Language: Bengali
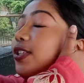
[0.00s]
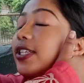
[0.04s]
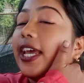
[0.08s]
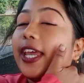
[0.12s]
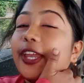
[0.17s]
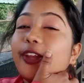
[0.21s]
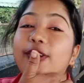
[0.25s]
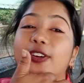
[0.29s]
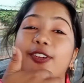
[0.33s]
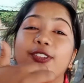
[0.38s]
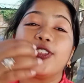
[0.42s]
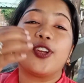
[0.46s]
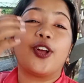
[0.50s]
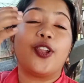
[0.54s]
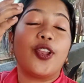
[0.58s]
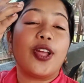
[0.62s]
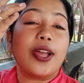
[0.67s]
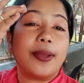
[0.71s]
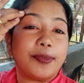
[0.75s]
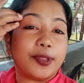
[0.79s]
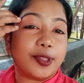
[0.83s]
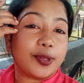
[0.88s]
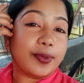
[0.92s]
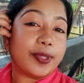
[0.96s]
যাই হোক চলো
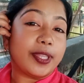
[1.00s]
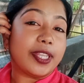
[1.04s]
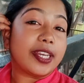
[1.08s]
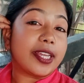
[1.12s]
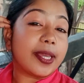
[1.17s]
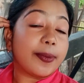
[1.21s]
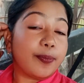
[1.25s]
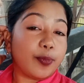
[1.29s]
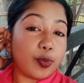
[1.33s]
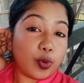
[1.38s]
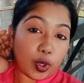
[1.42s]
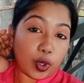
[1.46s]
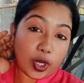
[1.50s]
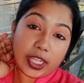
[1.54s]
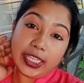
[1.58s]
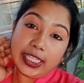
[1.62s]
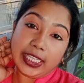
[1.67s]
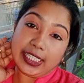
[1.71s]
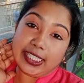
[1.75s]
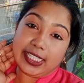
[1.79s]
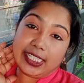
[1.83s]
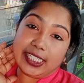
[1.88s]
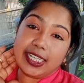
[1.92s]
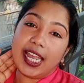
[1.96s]
আমি তোমাদেরকে বলে
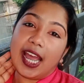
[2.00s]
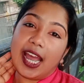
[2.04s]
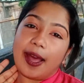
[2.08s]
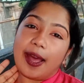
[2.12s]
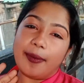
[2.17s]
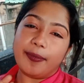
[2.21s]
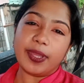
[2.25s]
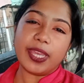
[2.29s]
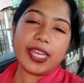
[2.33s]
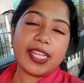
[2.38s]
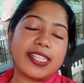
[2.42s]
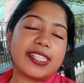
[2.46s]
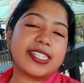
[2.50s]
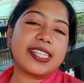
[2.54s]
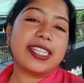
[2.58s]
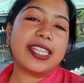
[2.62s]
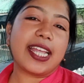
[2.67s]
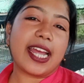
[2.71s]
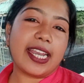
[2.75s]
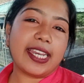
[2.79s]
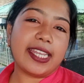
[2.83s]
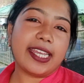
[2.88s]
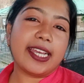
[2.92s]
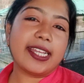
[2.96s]
দিচ্ছি আমি আজকে
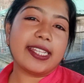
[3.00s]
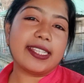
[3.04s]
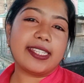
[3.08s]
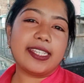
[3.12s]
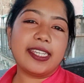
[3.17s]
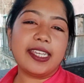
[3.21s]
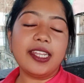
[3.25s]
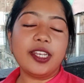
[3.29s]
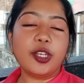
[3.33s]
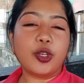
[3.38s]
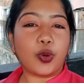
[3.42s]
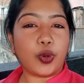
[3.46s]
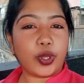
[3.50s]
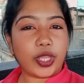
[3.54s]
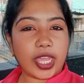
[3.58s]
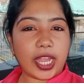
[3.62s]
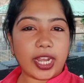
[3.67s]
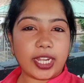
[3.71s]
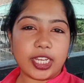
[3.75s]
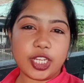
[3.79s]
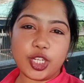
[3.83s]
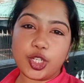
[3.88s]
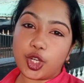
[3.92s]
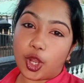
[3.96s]
দাঁড়িয়ে আছি
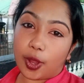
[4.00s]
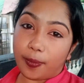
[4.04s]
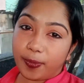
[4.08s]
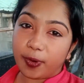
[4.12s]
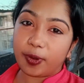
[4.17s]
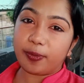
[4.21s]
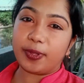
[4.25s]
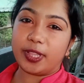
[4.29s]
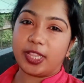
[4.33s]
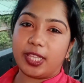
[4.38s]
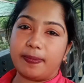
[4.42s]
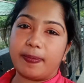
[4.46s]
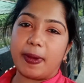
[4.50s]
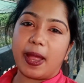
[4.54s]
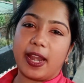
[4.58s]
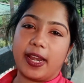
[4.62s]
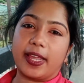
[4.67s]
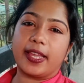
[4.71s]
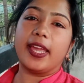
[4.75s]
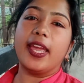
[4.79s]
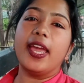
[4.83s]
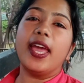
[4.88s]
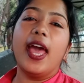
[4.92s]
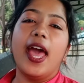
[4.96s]
নৈহাটি স্বপ্নবিধি
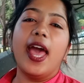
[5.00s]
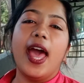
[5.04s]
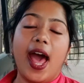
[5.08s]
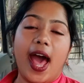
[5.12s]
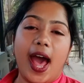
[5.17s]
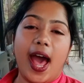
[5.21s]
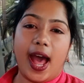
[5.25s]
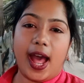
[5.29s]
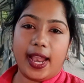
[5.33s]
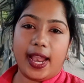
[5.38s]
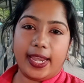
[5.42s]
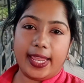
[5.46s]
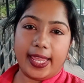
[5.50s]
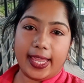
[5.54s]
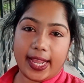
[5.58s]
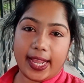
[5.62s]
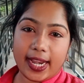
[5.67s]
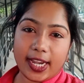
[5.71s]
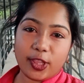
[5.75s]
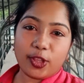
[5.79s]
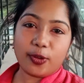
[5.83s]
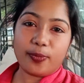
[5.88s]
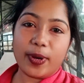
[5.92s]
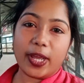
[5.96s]
পার্কে আর
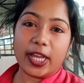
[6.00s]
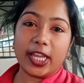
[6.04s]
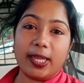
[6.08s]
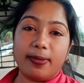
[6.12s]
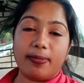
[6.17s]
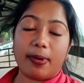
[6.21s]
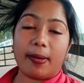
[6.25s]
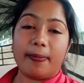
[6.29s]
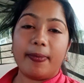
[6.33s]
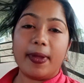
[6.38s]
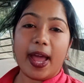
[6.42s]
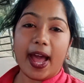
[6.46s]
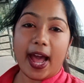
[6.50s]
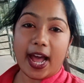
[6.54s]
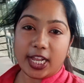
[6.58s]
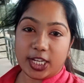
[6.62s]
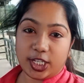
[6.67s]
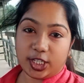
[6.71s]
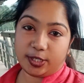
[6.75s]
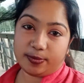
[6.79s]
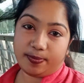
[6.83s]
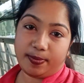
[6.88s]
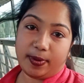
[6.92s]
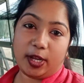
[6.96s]
এখানে তোমরা কিভাবে
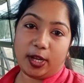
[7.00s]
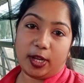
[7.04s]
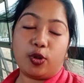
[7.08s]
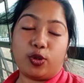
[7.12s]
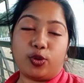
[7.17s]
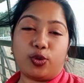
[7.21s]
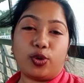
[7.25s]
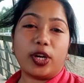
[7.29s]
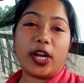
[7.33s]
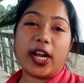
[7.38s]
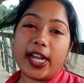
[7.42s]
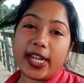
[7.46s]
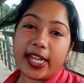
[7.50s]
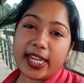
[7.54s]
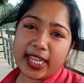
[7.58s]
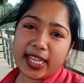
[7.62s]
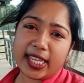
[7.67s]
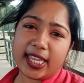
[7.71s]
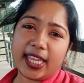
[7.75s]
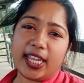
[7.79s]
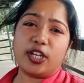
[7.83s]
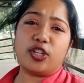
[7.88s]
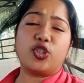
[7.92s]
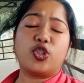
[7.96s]
আসবে কত টাকার
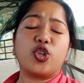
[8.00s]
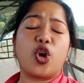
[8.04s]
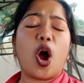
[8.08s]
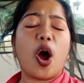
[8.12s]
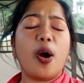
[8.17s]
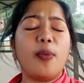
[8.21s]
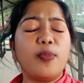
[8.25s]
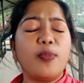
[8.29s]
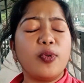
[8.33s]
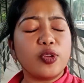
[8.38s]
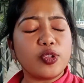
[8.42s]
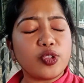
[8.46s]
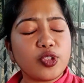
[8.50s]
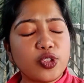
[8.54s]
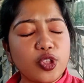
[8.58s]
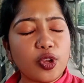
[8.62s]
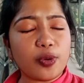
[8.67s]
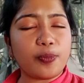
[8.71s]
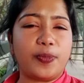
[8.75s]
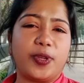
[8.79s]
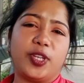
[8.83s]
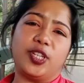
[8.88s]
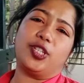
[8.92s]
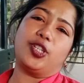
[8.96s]
টিকিট সমস্ত
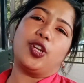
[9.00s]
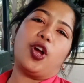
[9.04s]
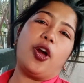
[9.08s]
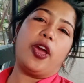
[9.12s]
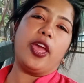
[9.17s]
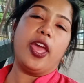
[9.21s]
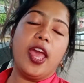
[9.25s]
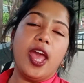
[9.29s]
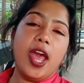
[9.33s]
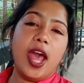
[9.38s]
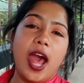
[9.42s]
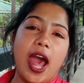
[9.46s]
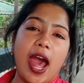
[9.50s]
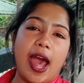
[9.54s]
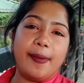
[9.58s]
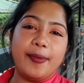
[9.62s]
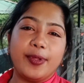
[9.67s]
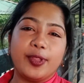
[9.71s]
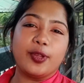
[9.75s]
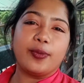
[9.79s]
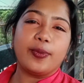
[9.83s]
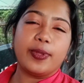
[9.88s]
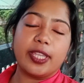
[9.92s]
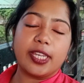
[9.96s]
বিষয় আমি
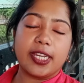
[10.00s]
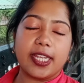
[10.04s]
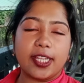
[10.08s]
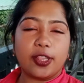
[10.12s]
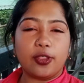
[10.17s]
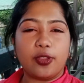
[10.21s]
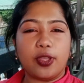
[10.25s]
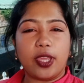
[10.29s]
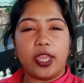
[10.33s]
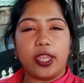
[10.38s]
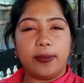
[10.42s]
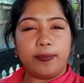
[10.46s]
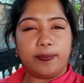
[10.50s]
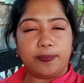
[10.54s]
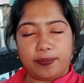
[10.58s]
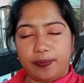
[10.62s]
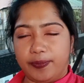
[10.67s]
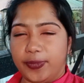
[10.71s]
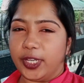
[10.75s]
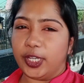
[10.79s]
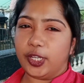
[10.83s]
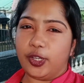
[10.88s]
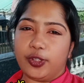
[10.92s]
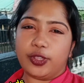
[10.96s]
তোমাদের কিন্তু এই
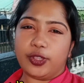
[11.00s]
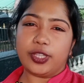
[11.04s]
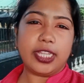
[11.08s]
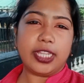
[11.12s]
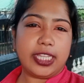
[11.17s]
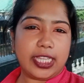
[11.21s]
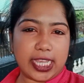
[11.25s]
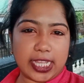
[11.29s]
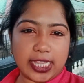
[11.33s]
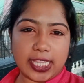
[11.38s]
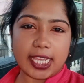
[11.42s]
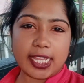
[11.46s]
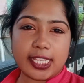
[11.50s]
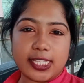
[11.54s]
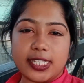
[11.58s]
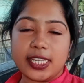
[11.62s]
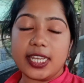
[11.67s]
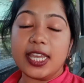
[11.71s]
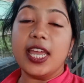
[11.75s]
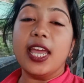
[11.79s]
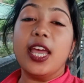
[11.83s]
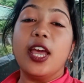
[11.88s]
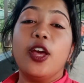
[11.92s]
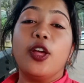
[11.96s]
ভিডিওতে দিয়ে দিয়েছি
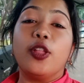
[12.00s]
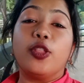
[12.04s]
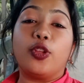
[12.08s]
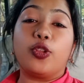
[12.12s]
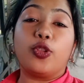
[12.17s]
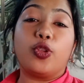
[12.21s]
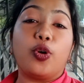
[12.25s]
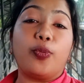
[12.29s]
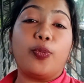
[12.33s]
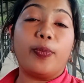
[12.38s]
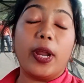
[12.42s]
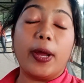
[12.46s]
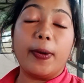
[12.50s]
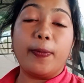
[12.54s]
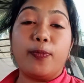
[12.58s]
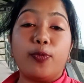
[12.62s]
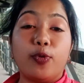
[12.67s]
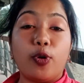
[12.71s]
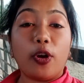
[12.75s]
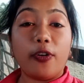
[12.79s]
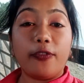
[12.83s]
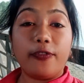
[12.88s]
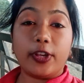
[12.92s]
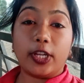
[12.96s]
তো তোমরা
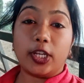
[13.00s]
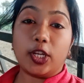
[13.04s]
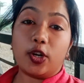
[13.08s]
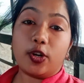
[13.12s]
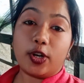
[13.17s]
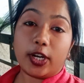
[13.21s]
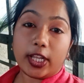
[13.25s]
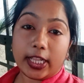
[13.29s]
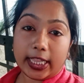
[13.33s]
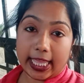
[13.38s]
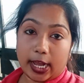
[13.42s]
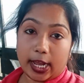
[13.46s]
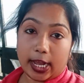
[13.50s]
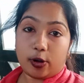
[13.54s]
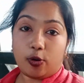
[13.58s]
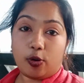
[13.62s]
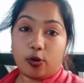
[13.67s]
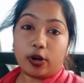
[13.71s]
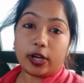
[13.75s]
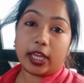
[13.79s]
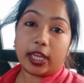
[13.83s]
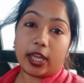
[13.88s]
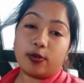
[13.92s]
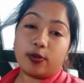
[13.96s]
পুরো ভিডিওটা দেখো
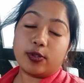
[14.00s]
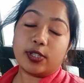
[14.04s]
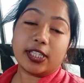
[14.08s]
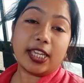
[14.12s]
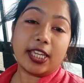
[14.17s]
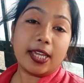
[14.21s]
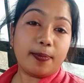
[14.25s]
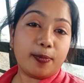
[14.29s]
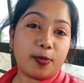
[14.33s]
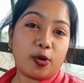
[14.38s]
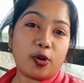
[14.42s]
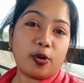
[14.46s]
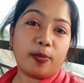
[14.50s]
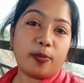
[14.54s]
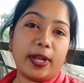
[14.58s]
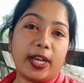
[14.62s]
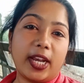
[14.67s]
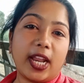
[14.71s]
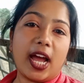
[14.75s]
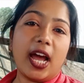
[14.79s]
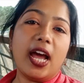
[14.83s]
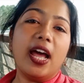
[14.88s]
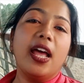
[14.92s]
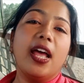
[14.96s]
কেউ স্কিপ করবে
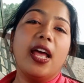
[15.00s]
না